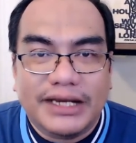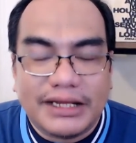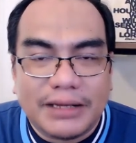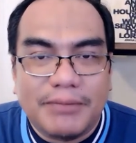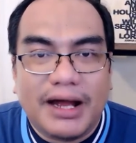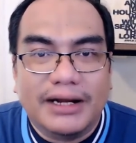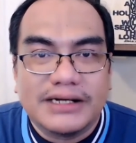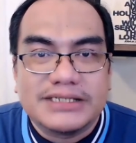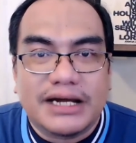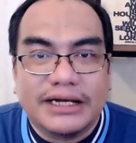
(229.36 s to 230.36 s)

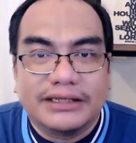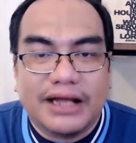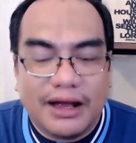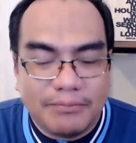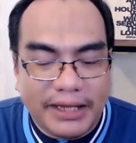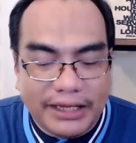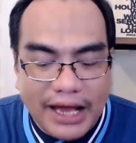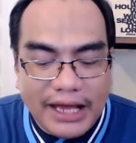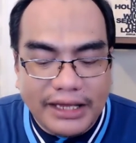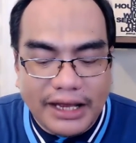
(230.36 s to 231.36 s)
tinatamaan ng sakit ang may
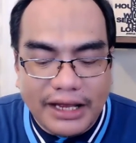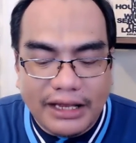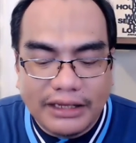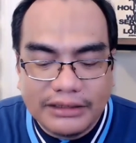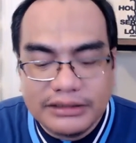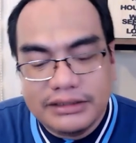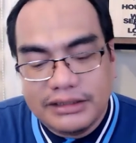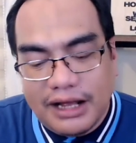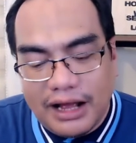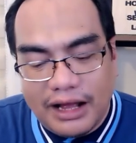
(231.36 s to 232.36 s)
kaya,
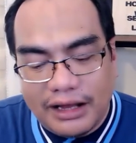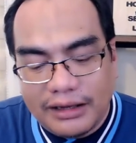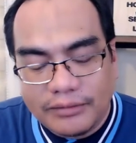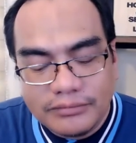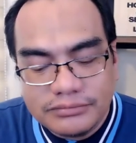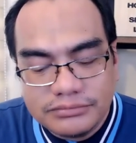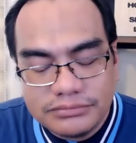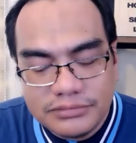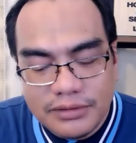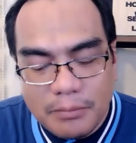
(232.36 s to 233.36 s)
ang
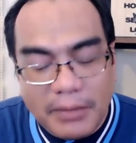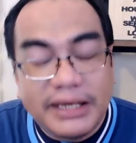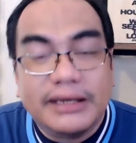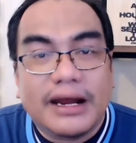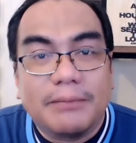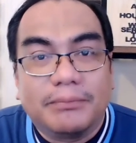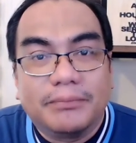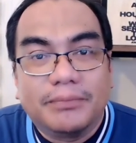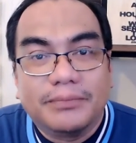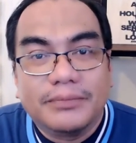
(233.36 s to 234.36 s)
mahirap,
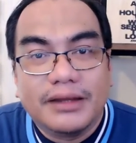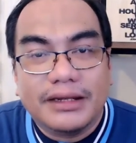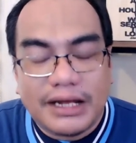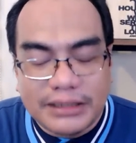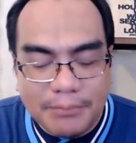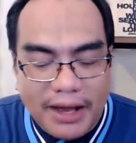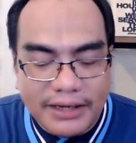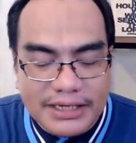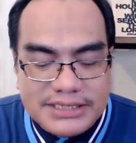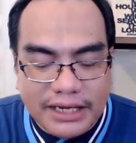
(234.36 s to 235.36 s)

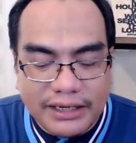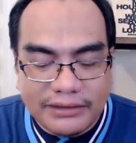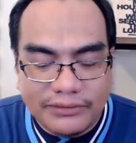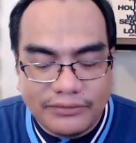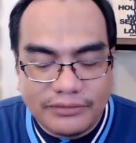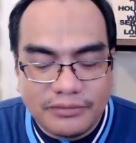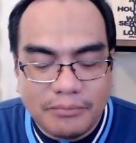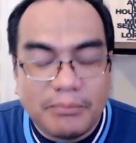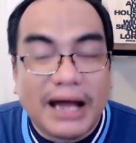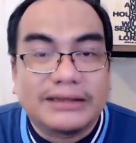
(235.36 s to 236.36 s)
natamaan ng sakit yung
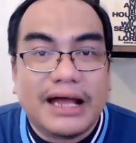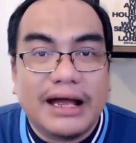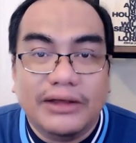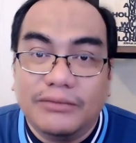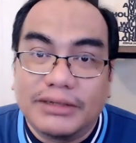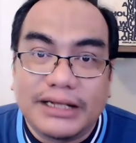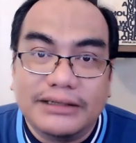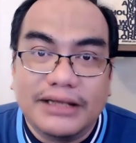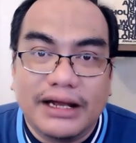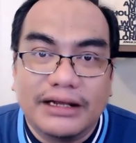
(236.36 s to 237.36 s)
bata, yung
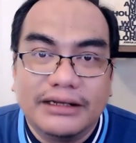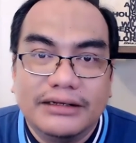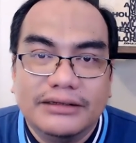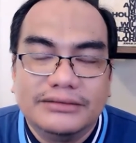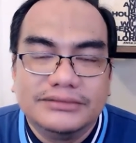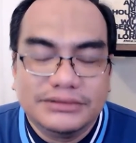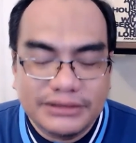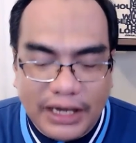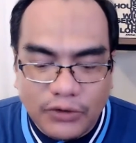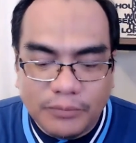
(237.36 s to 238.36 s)
matanda.
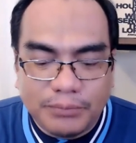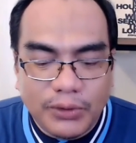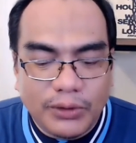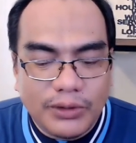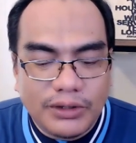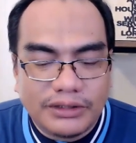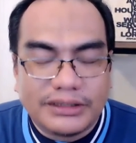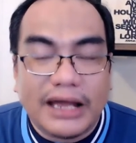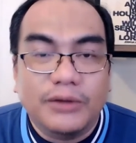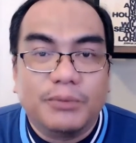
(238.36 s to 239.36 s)
Ngayon po,
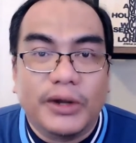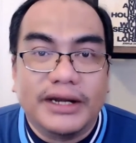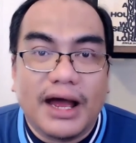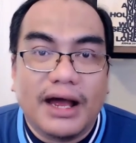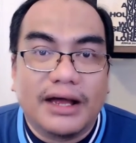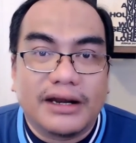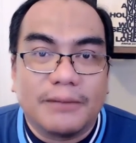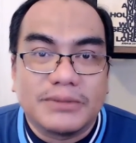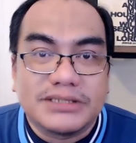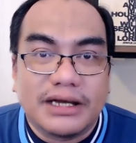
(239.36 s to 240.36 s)
tayo po ay
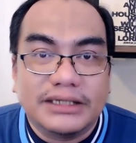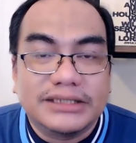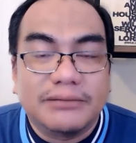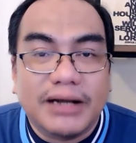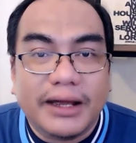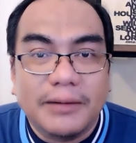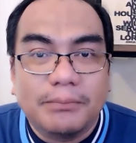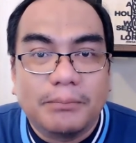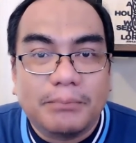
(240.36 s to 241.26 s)
nahaharap sa isang malaking